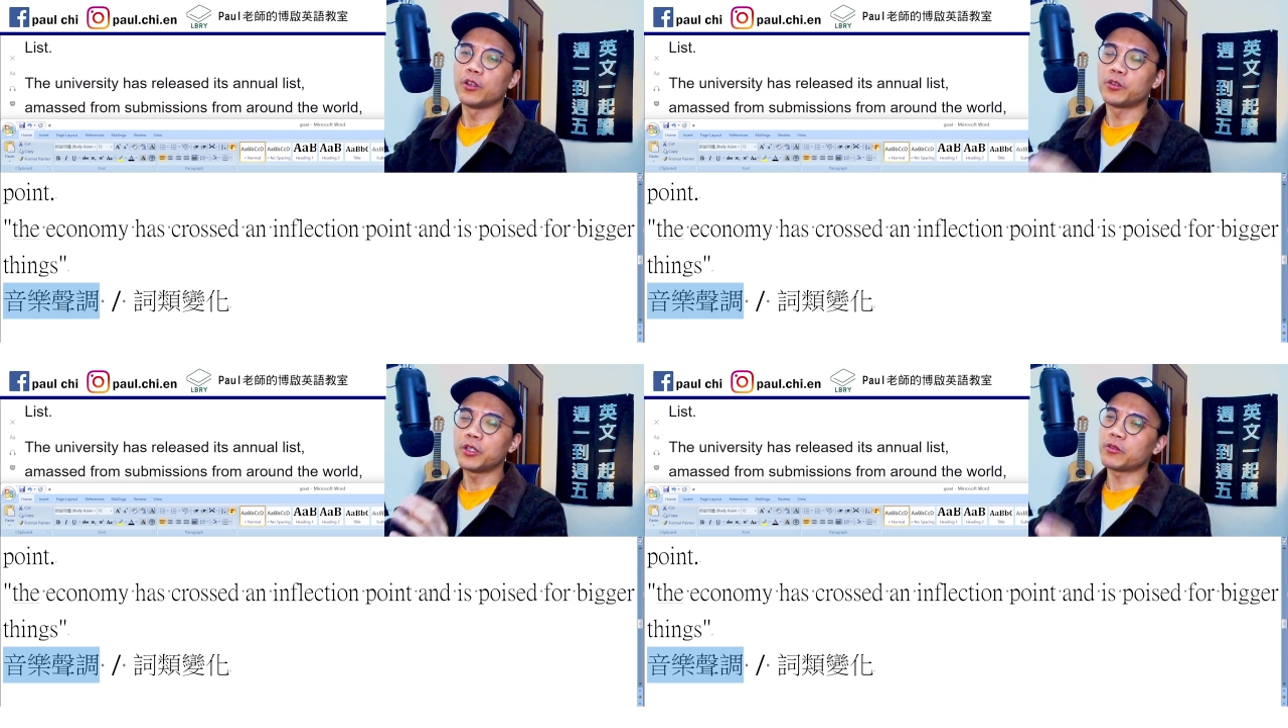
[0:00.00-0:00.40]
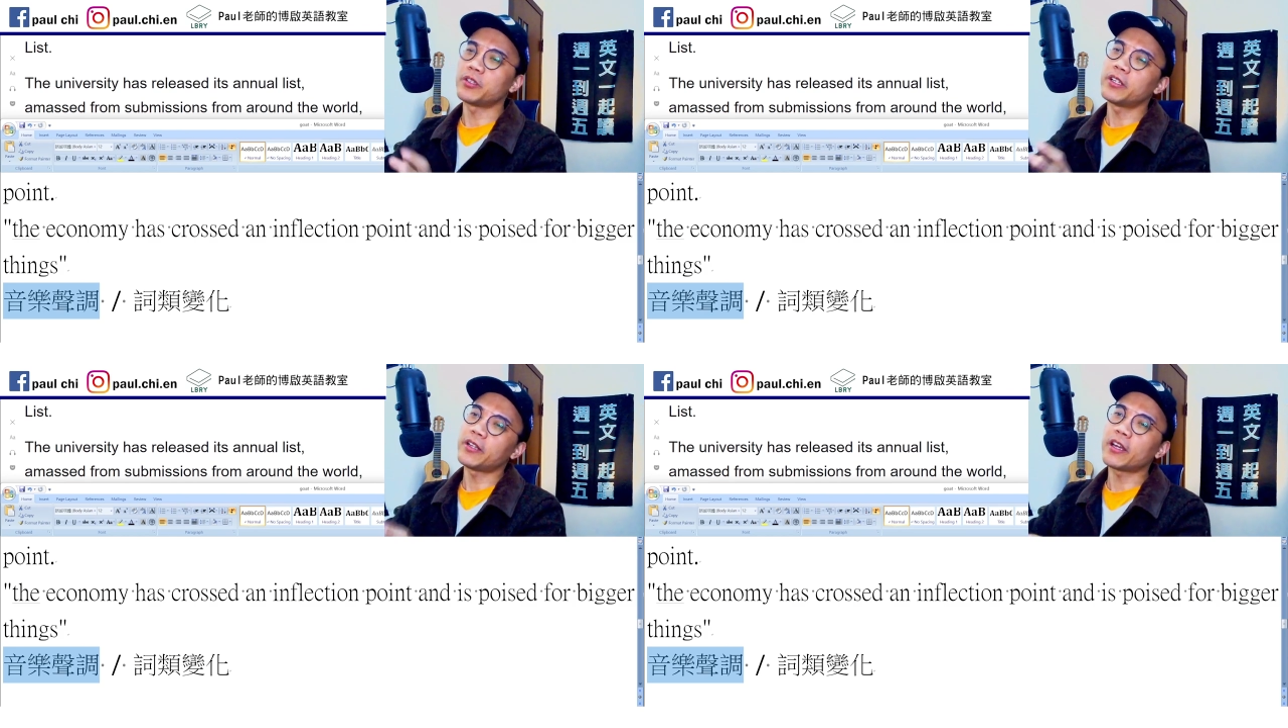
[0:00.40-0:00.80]
所以，总
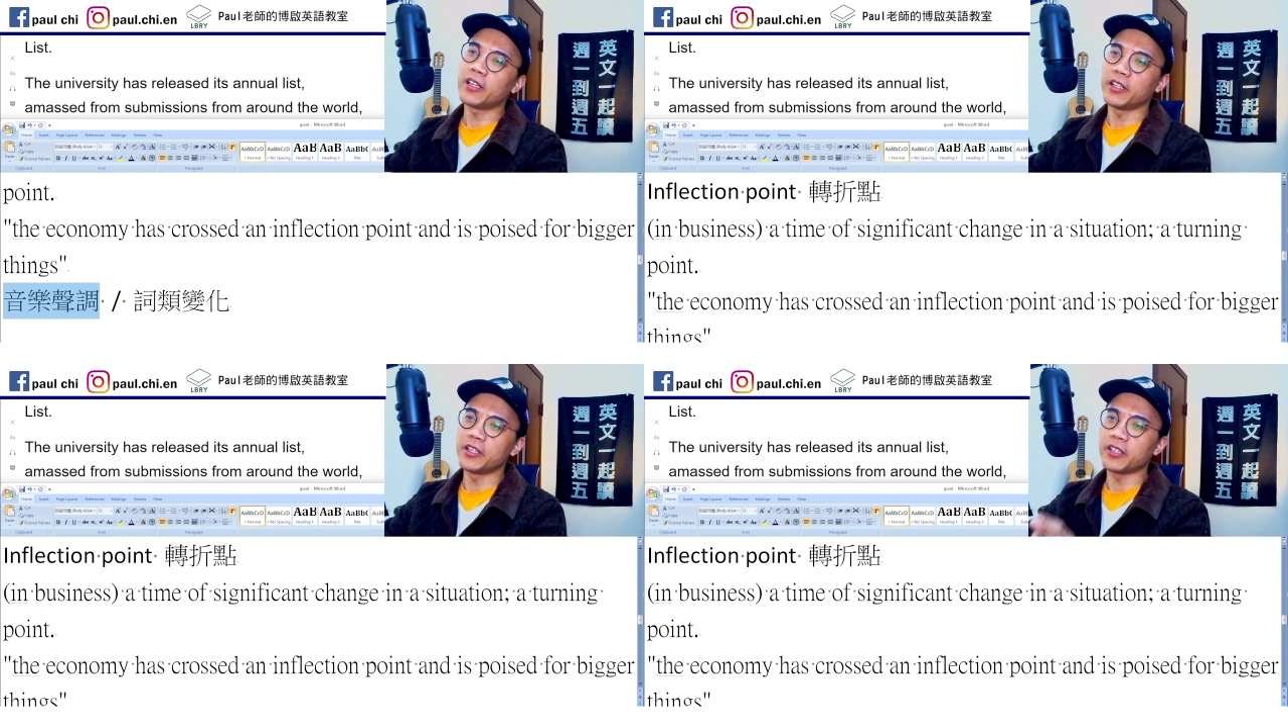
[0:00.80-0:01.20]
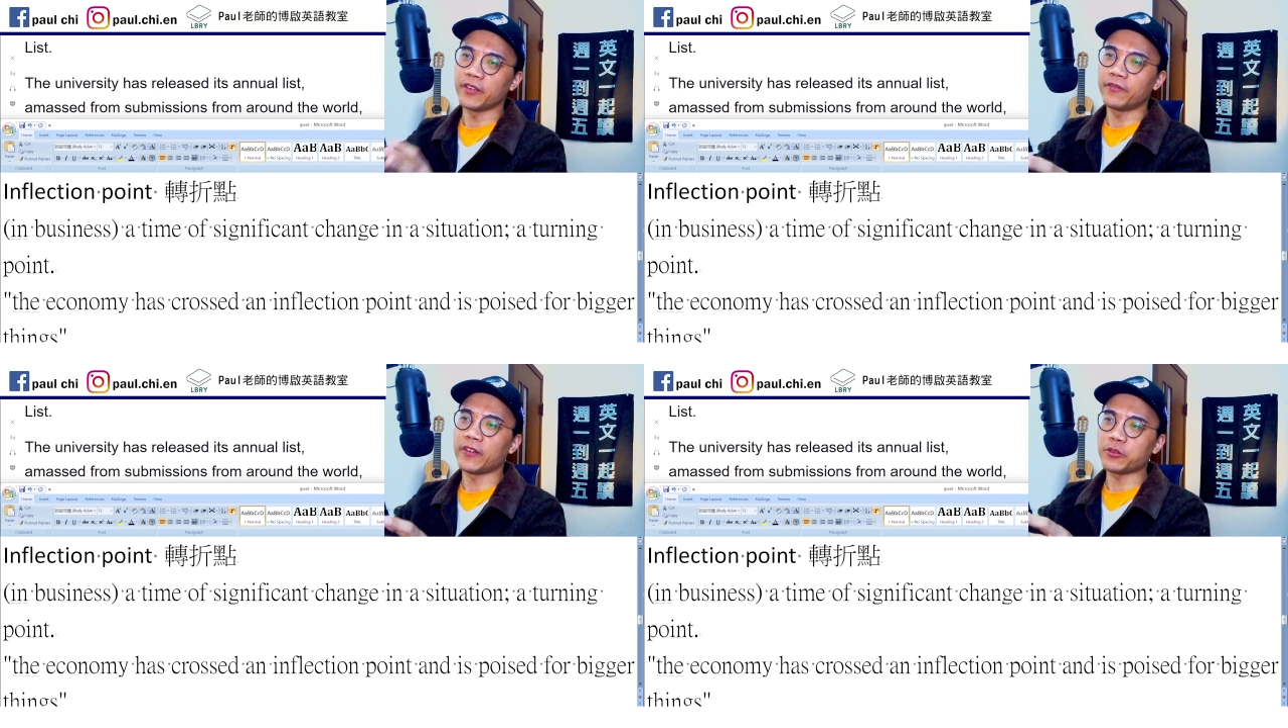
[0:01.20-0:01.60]
之你大家可以理解
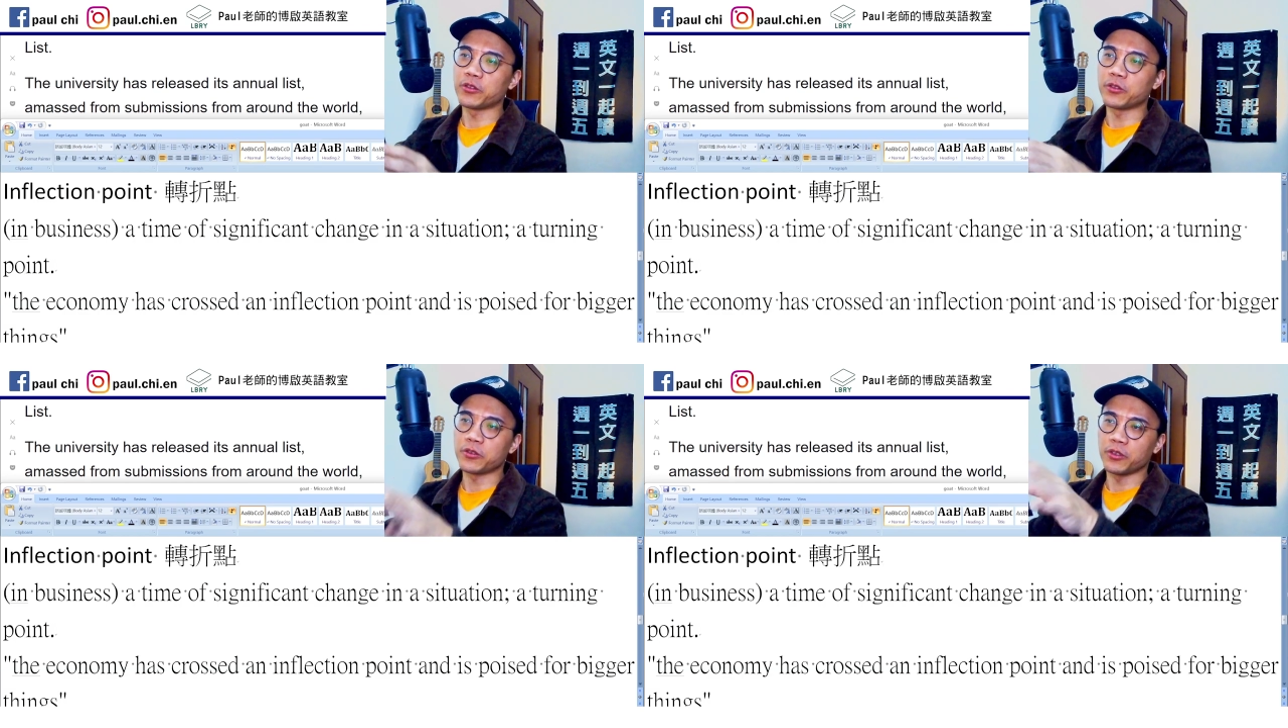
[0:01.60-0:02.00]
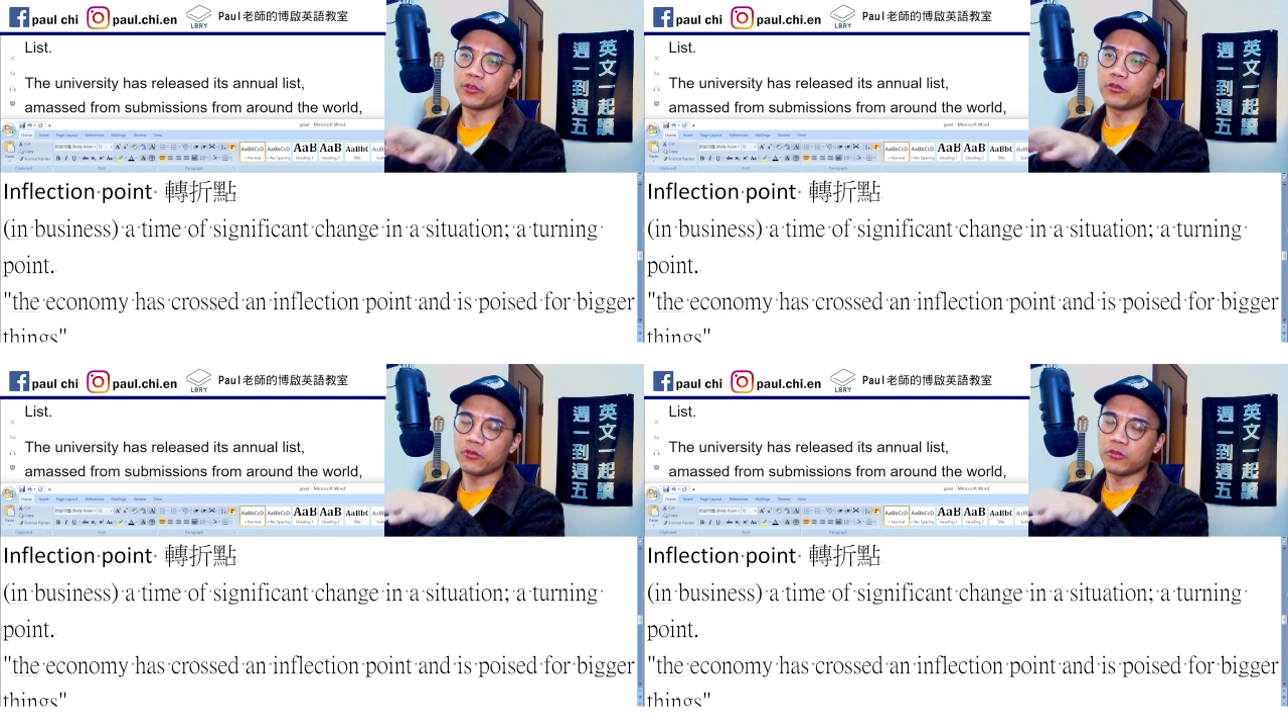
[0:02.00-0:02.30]
inflection 就是有